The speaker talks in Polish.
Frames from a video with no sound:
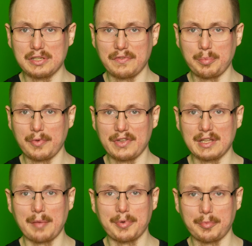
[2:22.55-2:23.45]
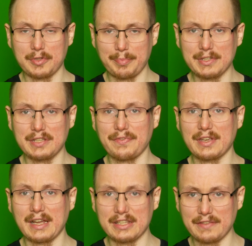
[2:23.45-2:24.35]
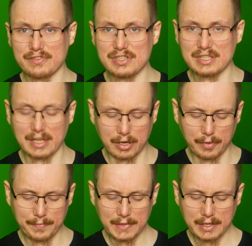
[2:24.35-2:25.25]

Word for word: się wypowiada a propos specyfikacji wszystkiego.